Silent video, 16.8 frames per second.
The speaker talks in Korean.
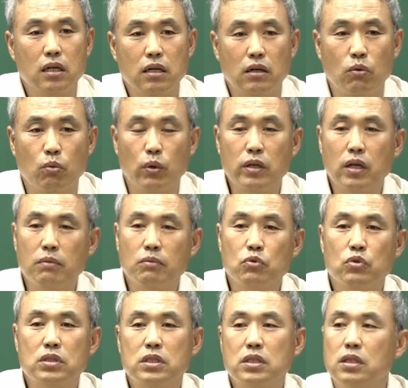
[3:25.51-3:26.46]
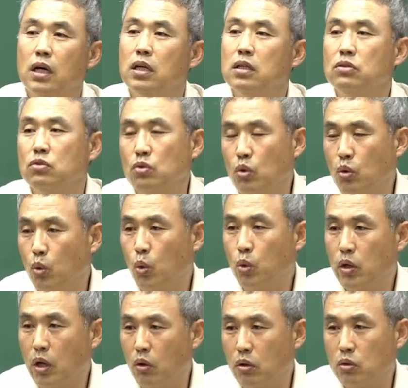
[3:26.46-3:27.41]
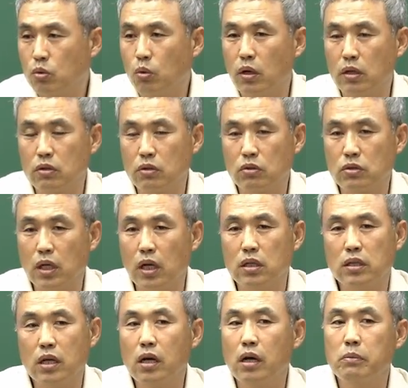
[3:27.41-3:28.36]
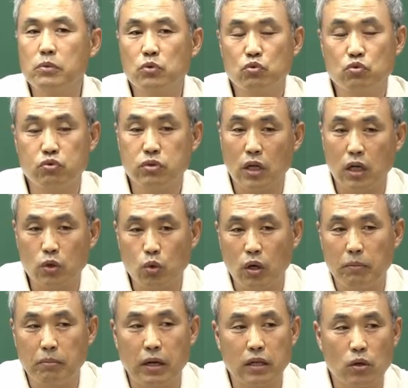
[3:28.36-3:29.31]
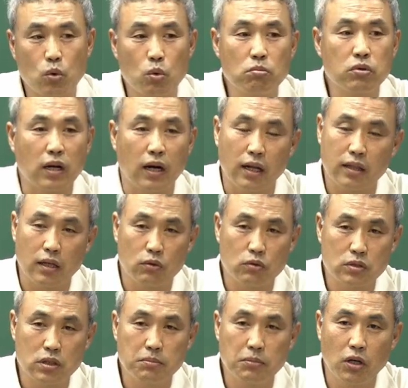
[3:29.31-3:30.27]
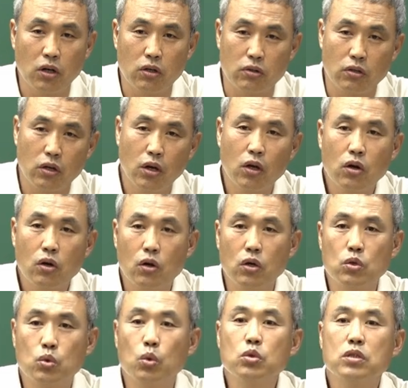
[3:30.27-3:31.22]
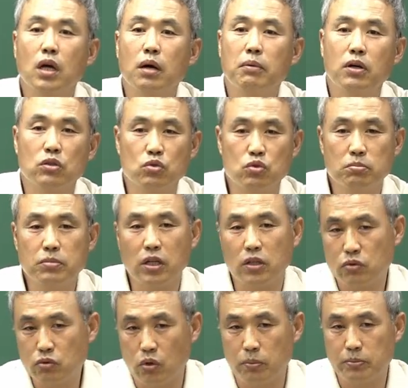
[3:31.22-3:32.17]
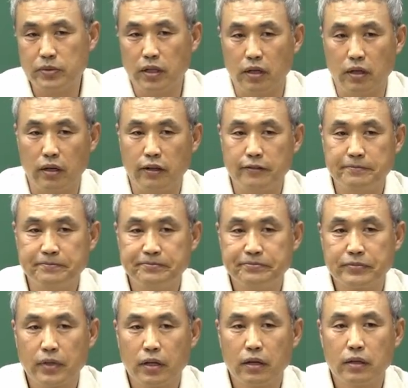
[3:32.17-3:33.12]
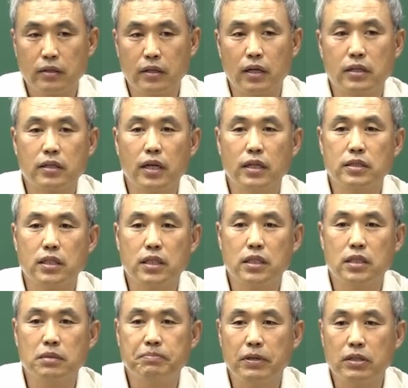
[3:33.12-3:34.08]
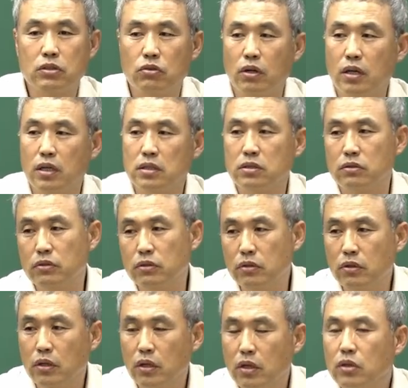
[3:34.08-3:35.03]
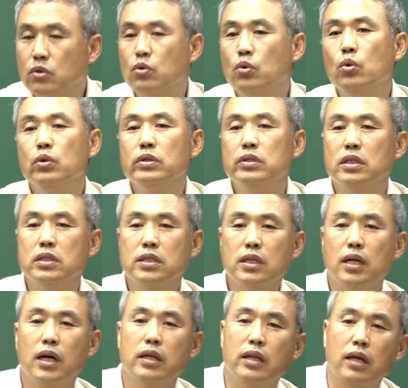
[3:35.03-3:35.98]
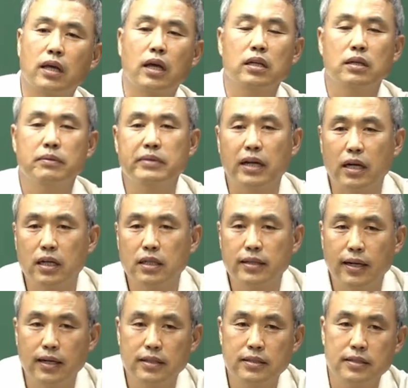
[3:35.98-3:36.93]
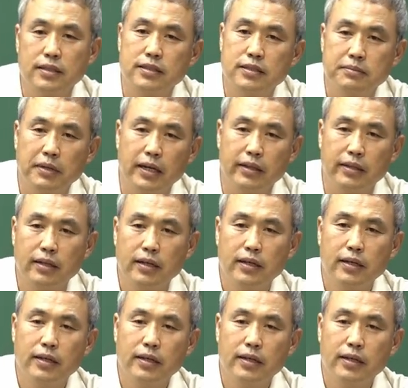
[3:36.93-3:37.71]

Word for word: 왜냐하면 우리 지난 5개월 동안 이게잘 생각해 보면 두 달 동안 만약 공부를 안 했다고 치면 거의 동차반을 준비할 수가 없잖아요. 그러니까 그게 이제 기득반 들어와가지고 또 이제 시간의 개념이 약간 달라지겠지만